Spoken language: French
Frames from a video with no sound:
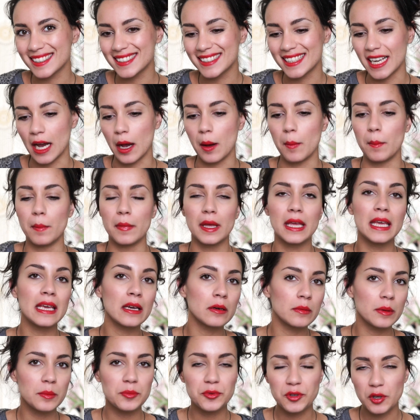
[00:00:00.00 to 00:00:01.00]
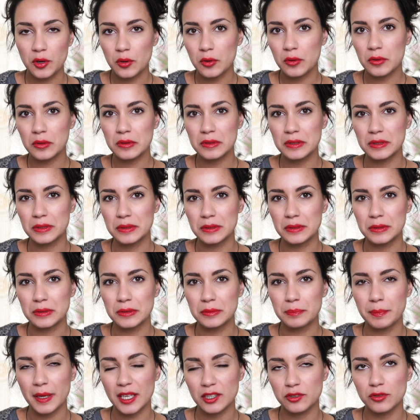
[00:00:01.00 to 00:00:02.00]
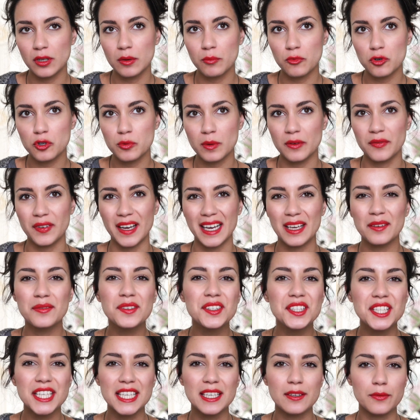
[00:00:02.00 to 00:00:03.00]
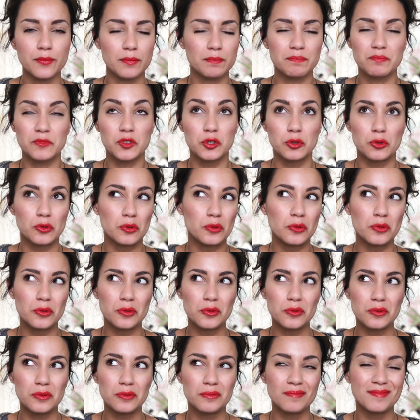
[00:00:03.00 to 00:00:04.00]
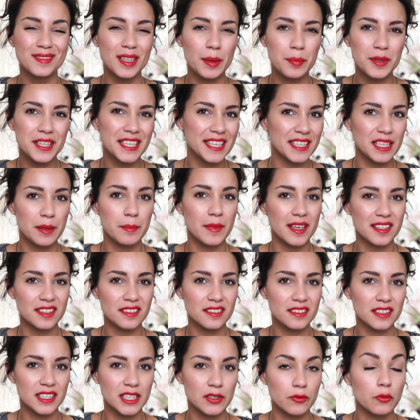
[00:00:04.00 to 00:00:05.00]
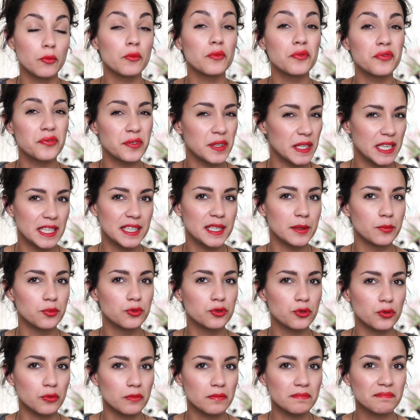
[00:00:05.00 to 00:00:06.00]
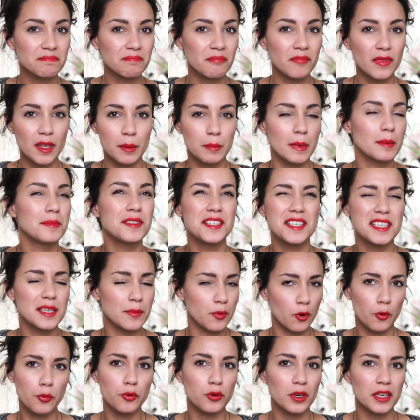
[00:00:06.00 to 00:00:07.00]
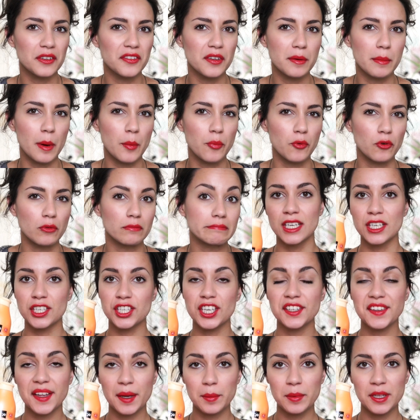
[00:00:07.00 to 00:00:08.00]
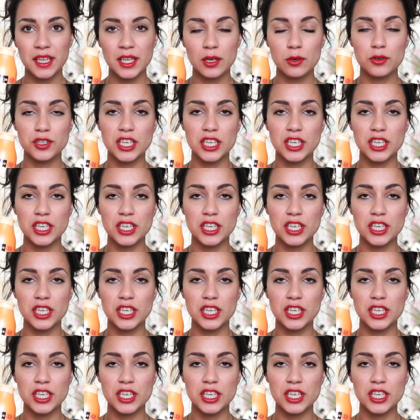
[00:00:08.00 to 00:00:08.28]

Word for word: se tient, mais en même temps, euh, personnellement, je préfère éviter d'appliquer des masques qui vont me filer des boutons, même si c'est pour purifier ma peau. J'ai terminé